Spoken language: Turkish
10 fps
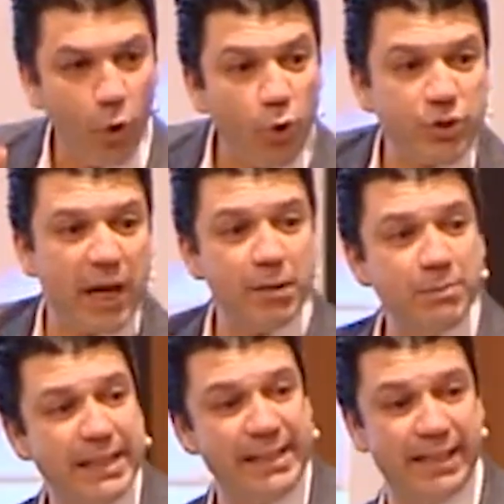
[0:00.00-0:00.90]

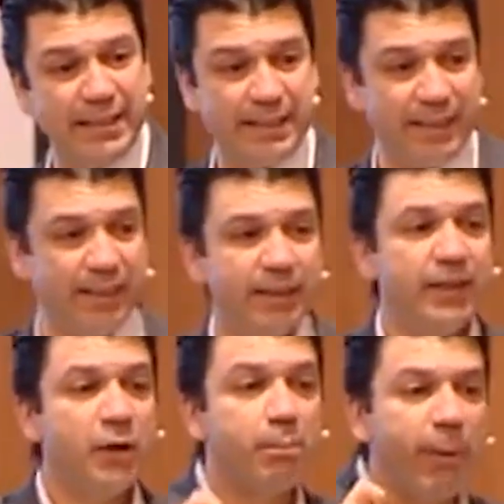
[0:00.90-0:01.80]
Özel bilgilerinizi,
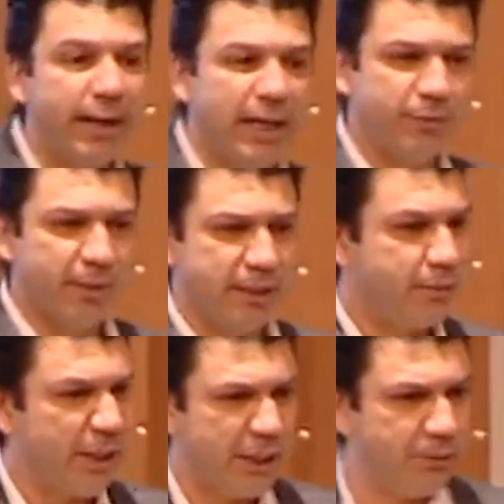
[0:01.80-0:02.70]

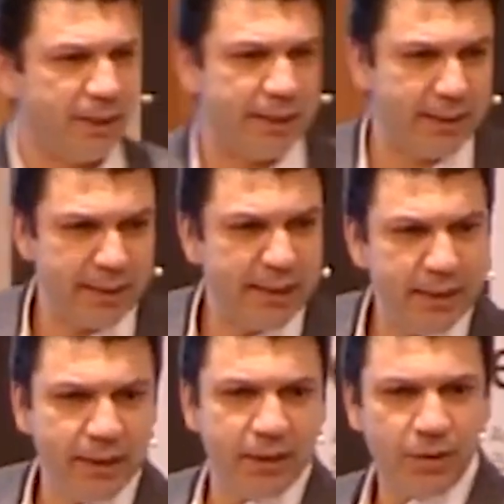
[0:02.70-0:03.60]
paylaşmaktır. Başka hiçbir şey değil.
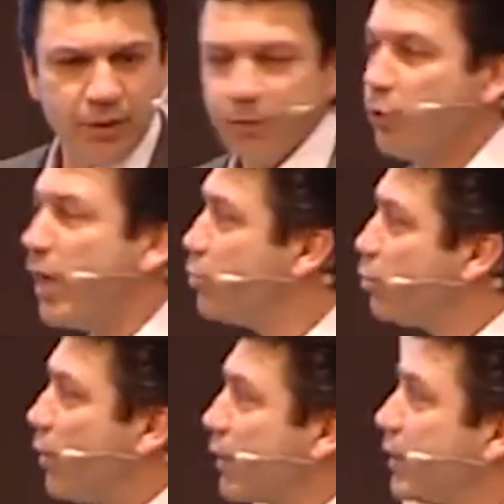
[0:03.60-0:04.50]
Güler
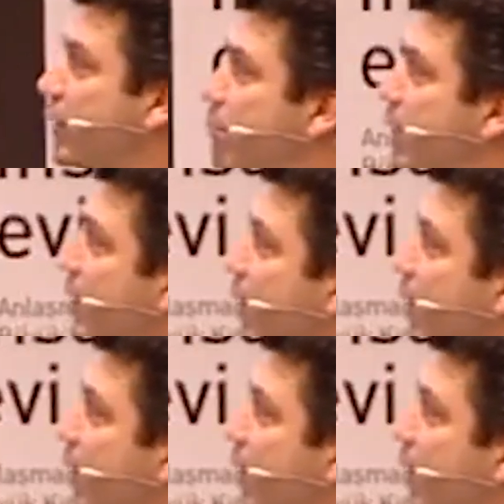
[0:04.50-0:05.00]
yüzlü olaraktan samimiyet